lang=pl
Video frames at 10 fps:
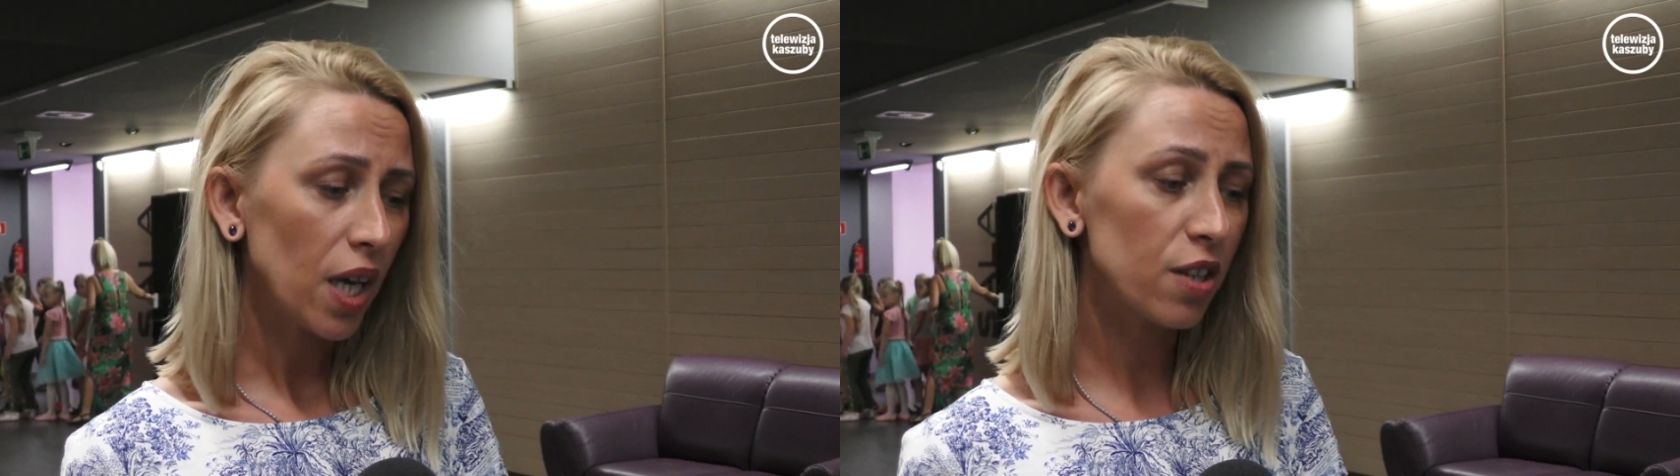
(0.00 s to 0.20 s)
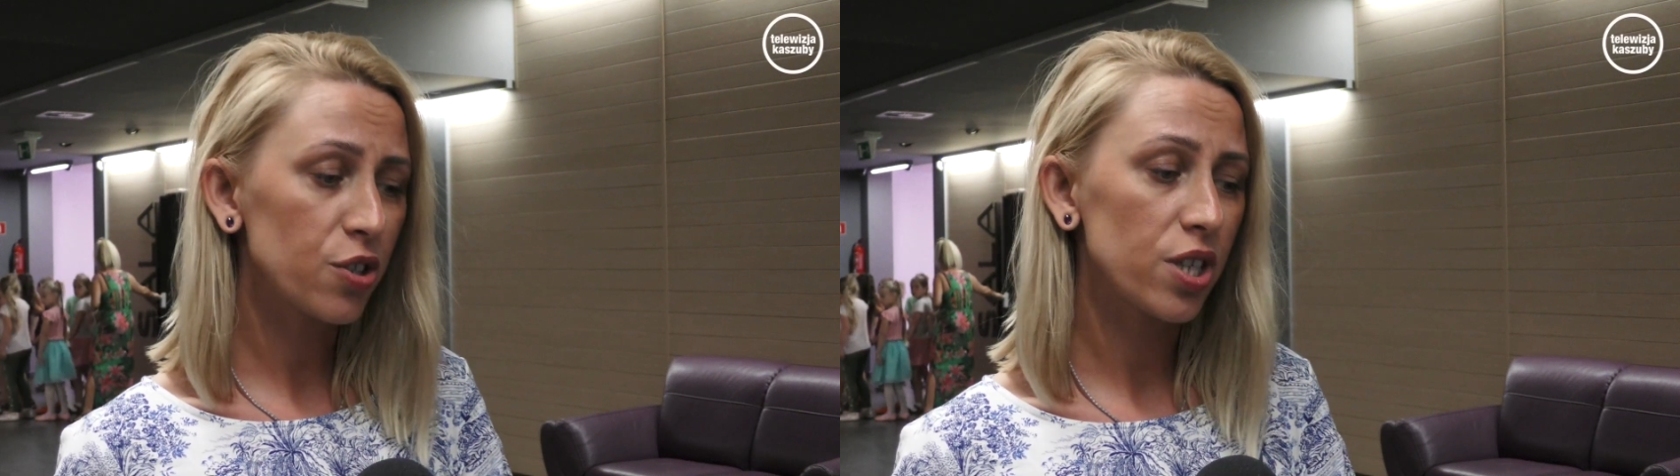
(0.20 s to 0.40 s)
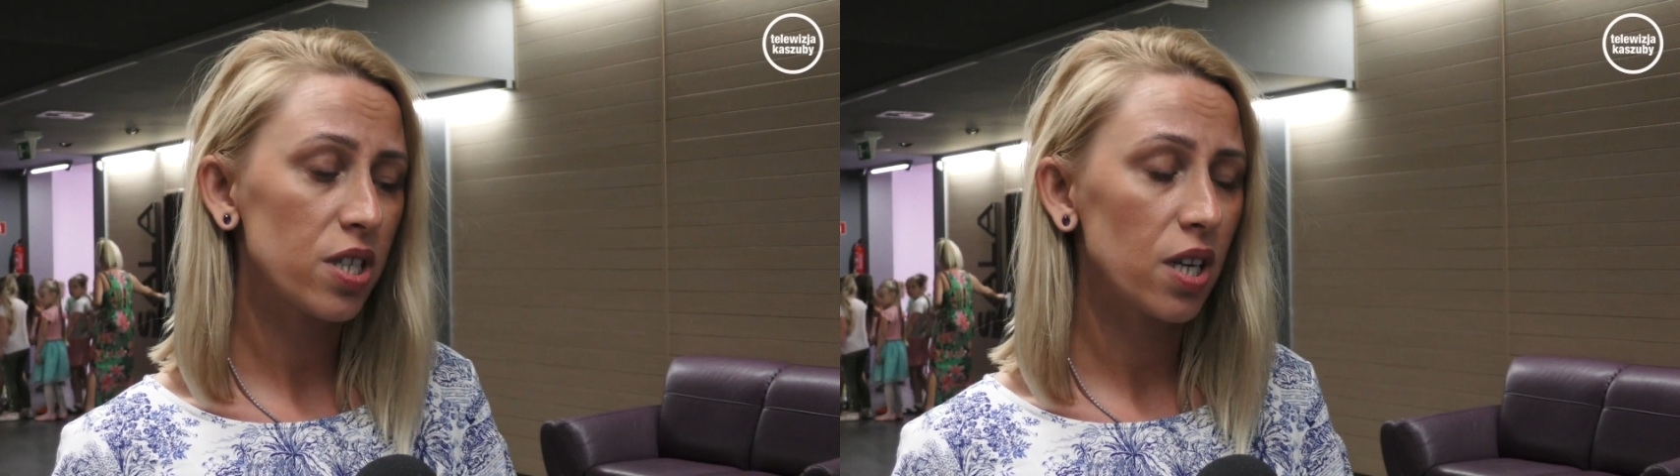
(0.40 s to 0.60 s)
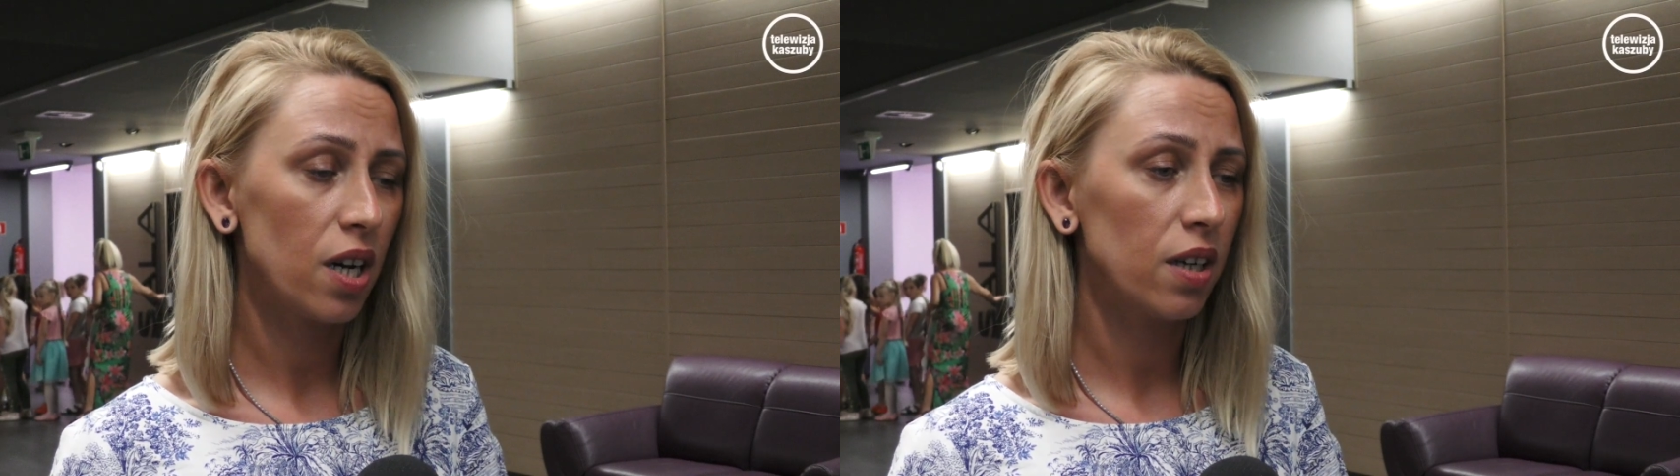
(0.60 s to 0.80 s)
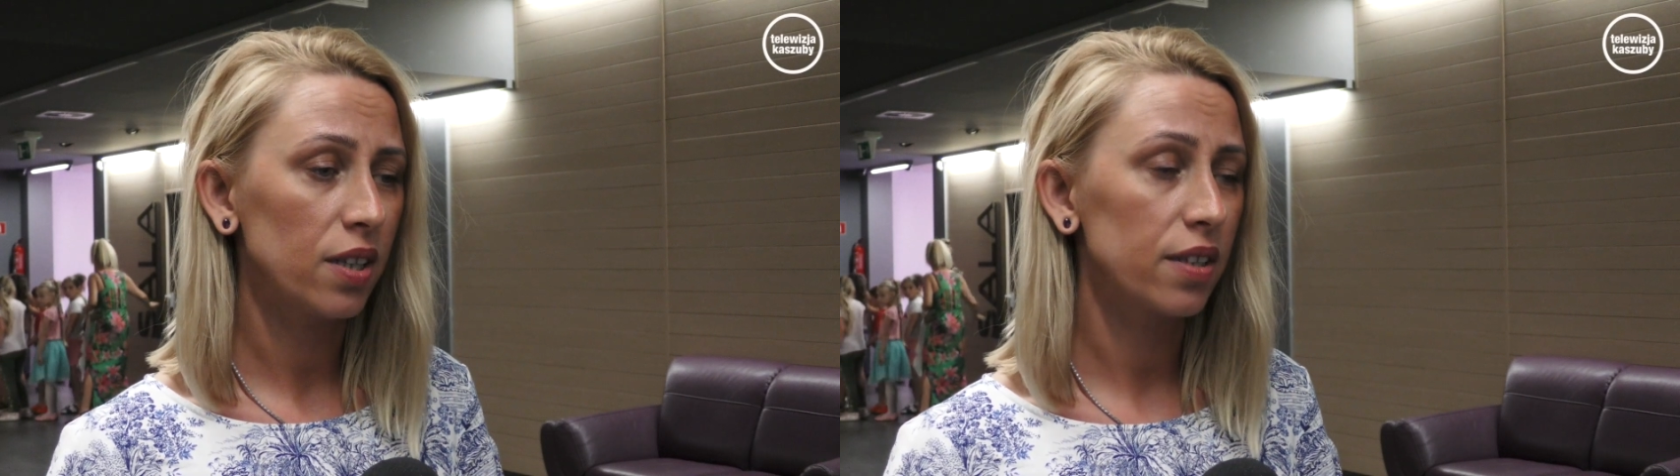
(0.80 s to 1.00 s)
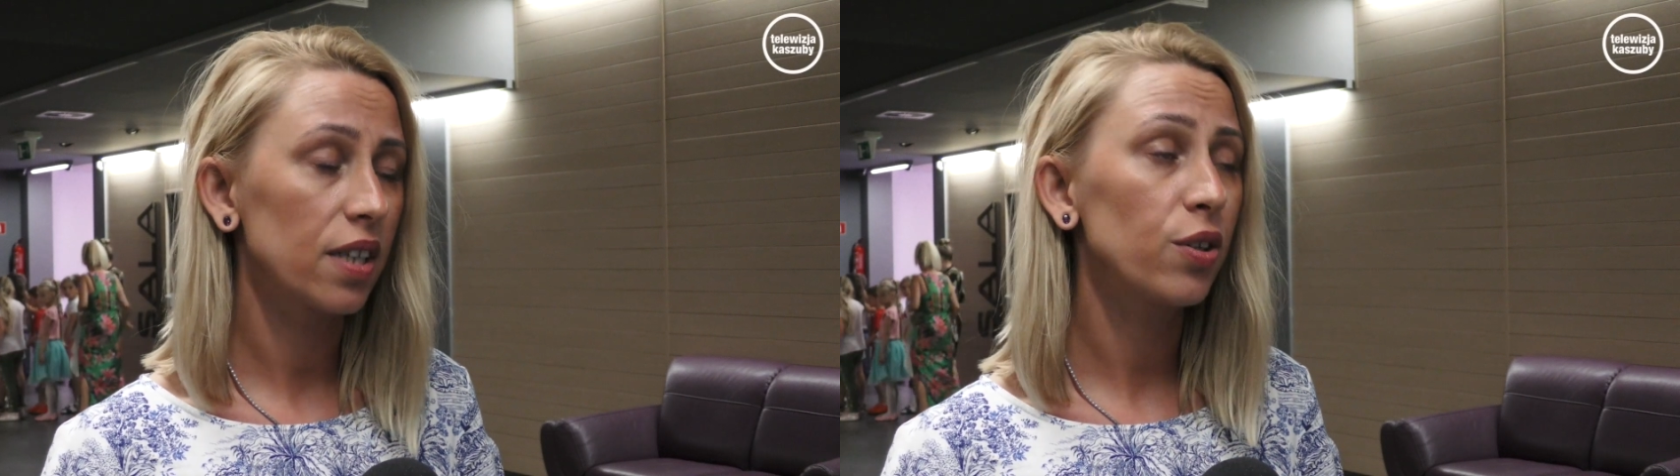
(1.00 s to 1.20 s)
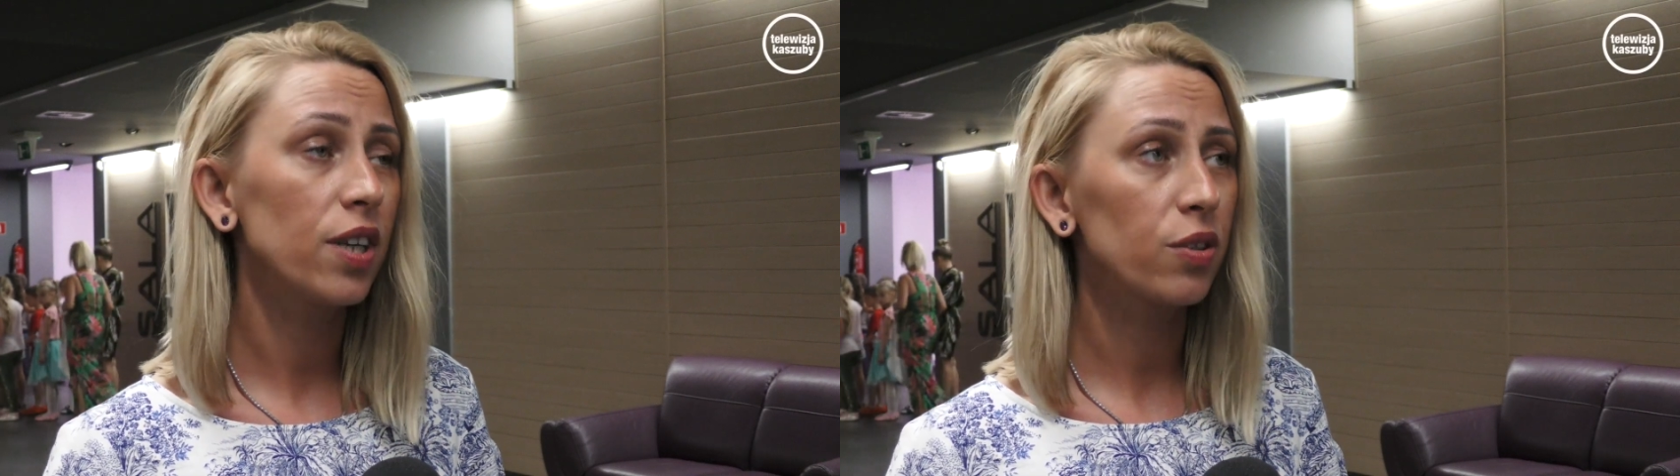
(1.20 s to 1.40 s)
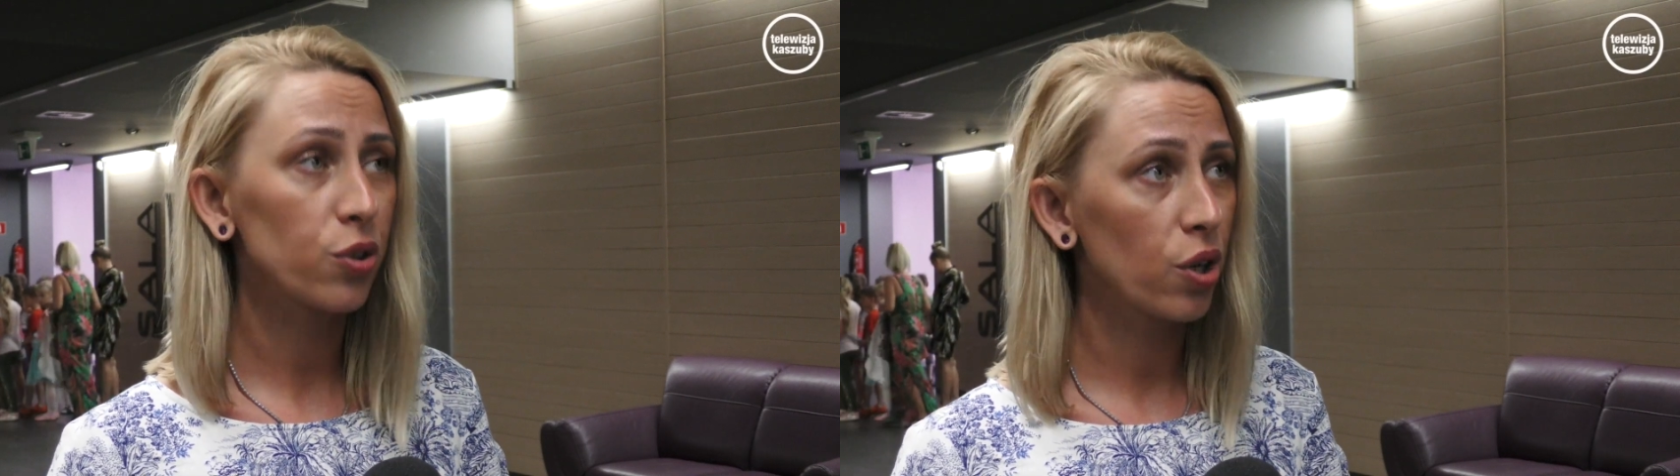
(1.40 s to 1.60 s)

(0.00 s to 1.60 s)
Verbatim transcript: i trzecia kategoria to